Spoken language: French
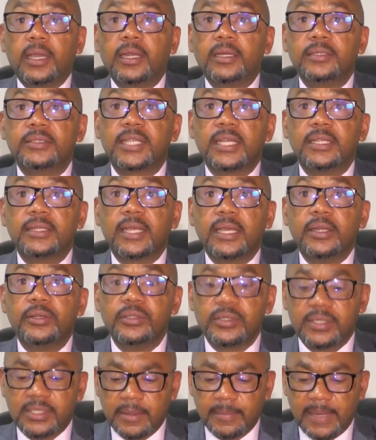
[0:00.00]
Il s'est
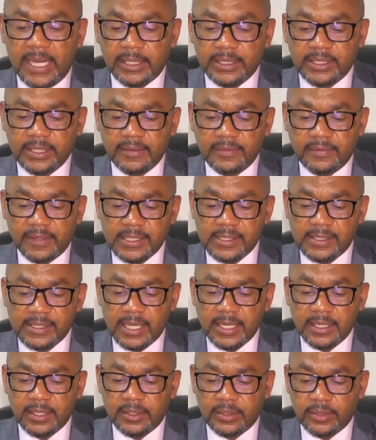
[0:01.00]
tenu ce mardi
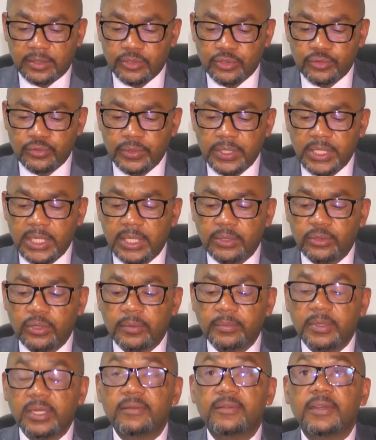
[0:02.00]
25 juillet
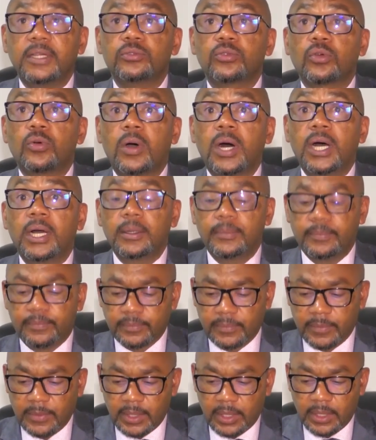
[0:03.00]
2023
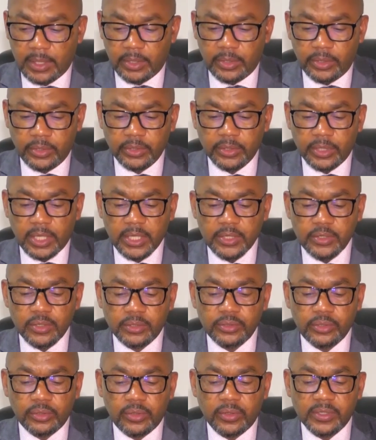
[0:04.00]
une
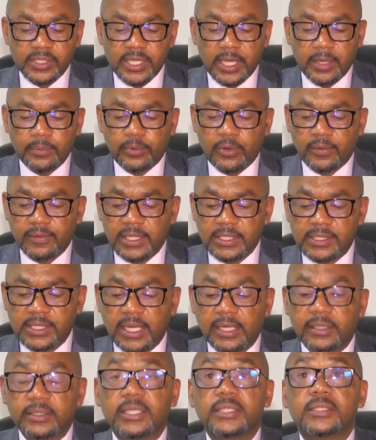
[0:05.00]
réunion du Conseil
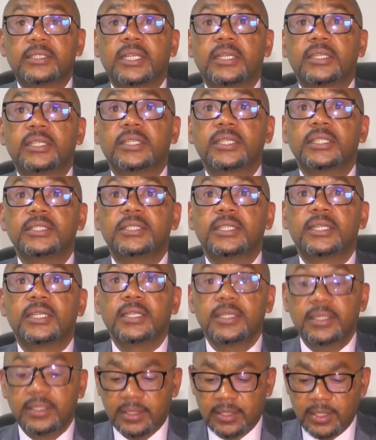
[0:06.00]
provincial de
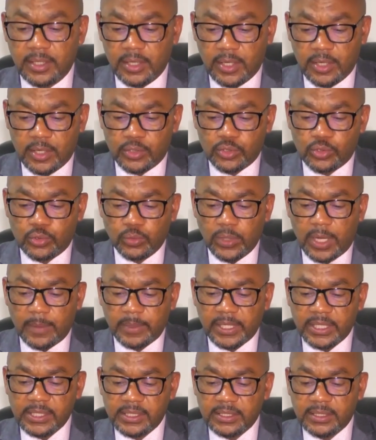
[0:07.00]
sécurité sous
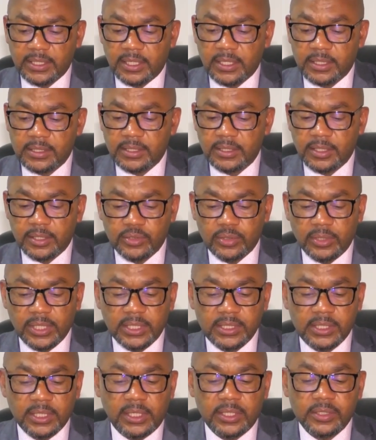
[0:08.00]
la présidence de Son
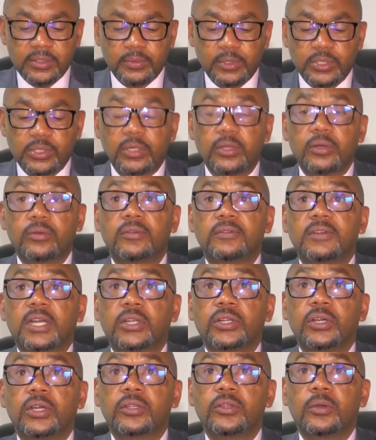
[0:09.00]
Excellence Monsieur le
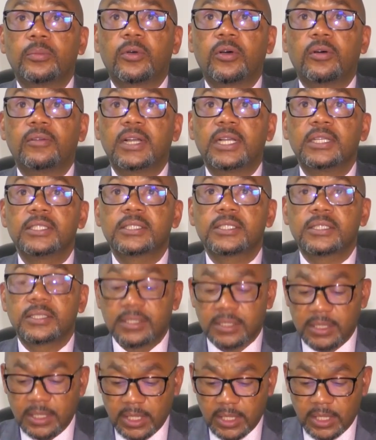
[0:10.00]
Gouverneur de
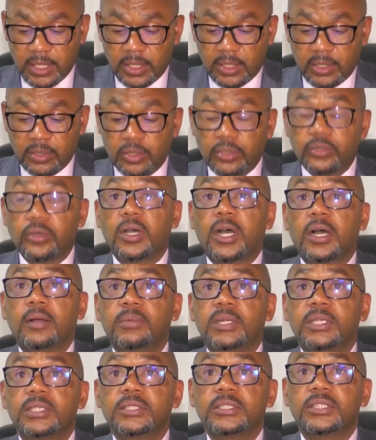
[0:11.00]
province,
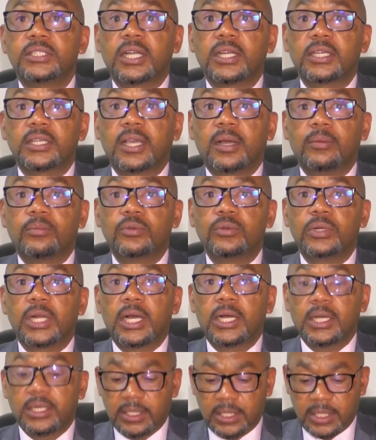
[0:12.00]
l'honorable Jacques
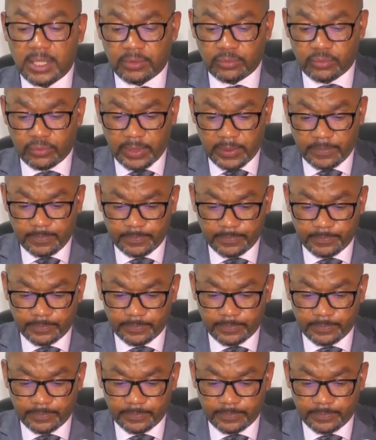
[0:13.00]
Kabula Katwe.